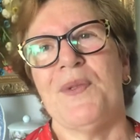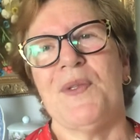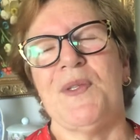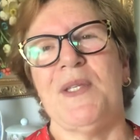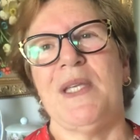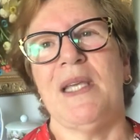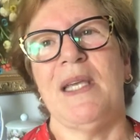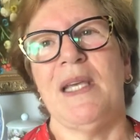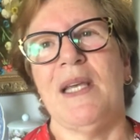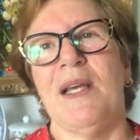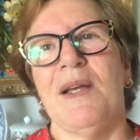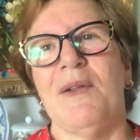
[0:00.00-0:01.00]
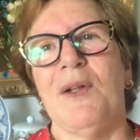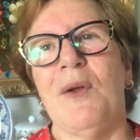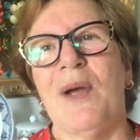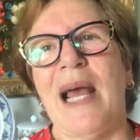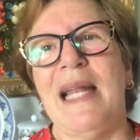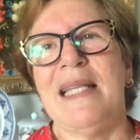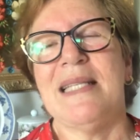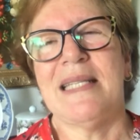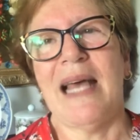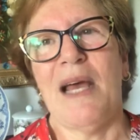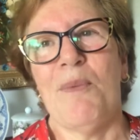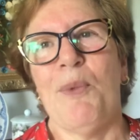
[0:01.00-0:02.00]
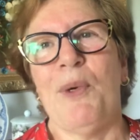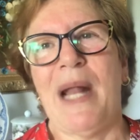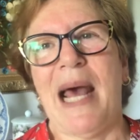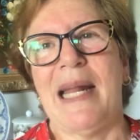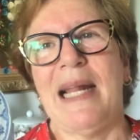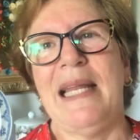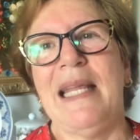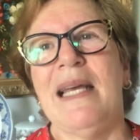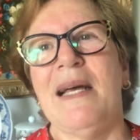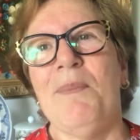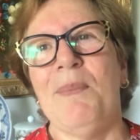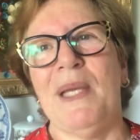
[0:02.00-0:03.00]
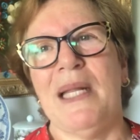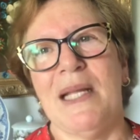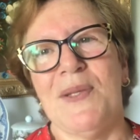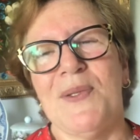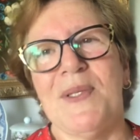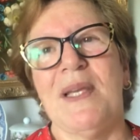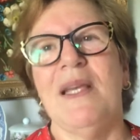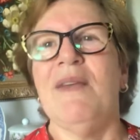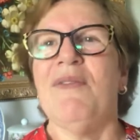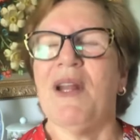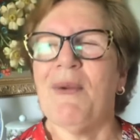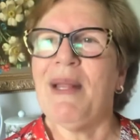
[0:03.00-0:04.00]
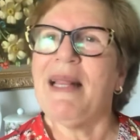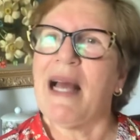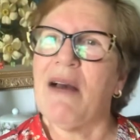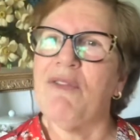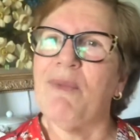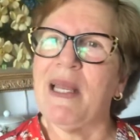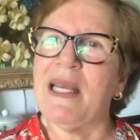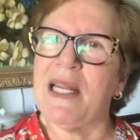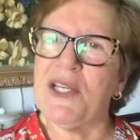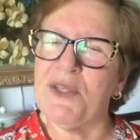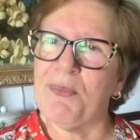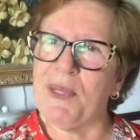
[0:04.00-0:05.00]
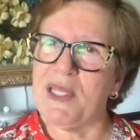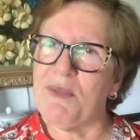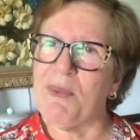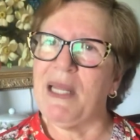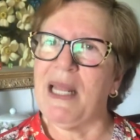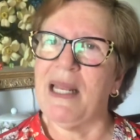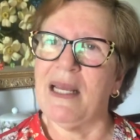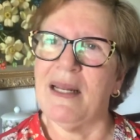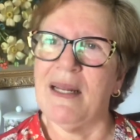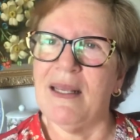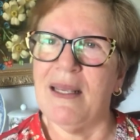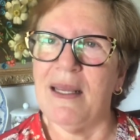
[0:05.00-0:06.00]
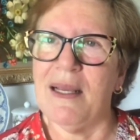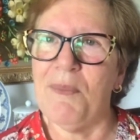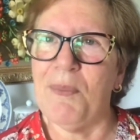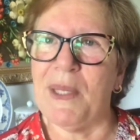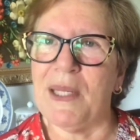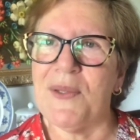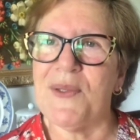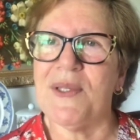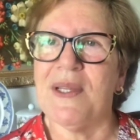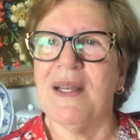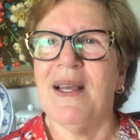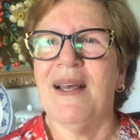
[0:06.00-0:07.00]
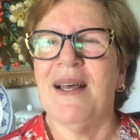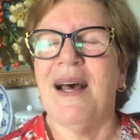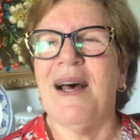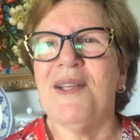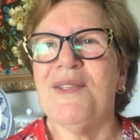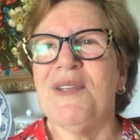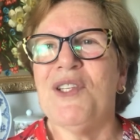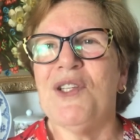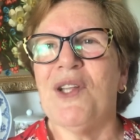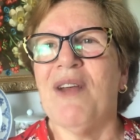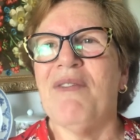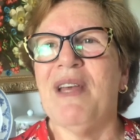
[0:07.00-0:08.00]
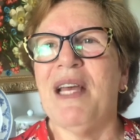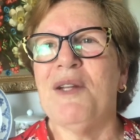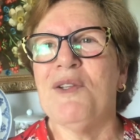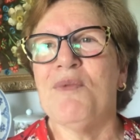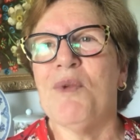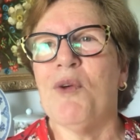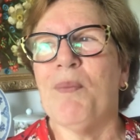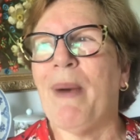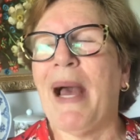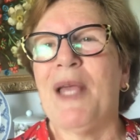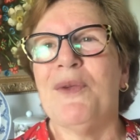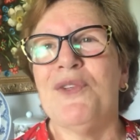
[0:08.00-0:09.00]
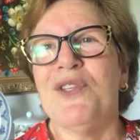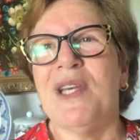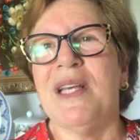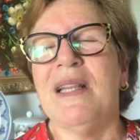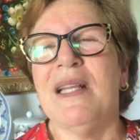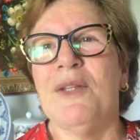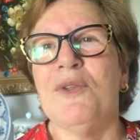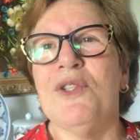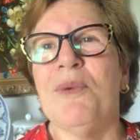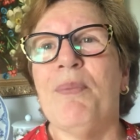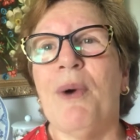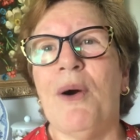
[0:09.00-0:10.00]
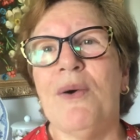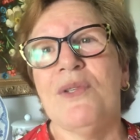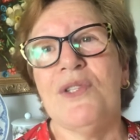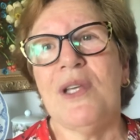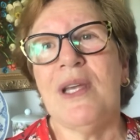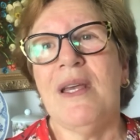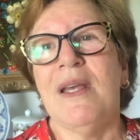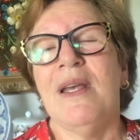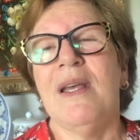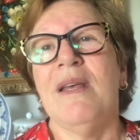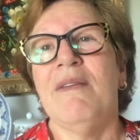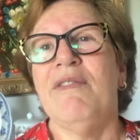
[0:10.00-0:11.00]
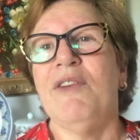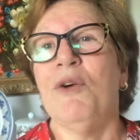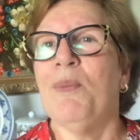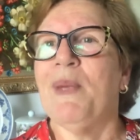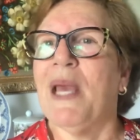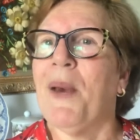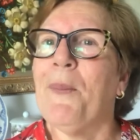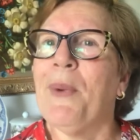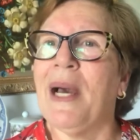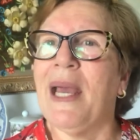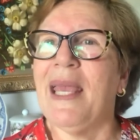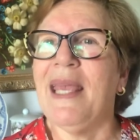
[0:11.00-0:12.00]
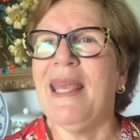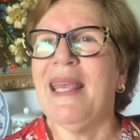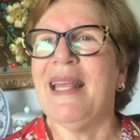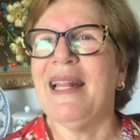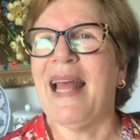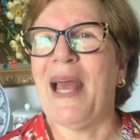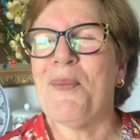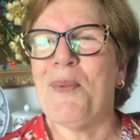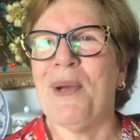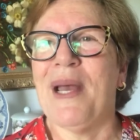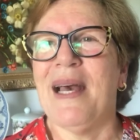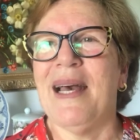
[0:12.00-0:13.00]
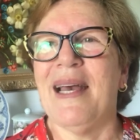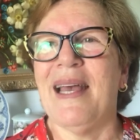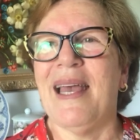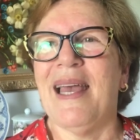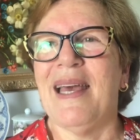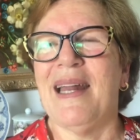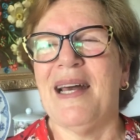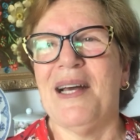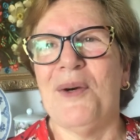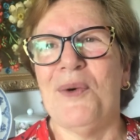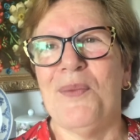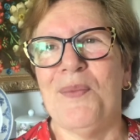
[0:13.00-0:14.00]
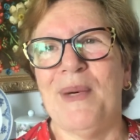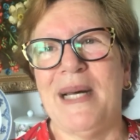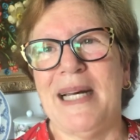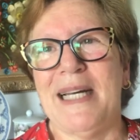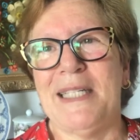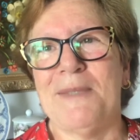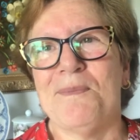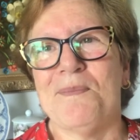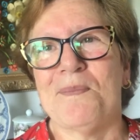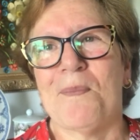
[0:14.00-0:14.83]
se localizar, morar ali em Campinas e frequentavam uma igreja presbiteriana em Campinas. Aos 29 anos, meu pai, um dia andando de bonde, viu minha mãe, que na época era uma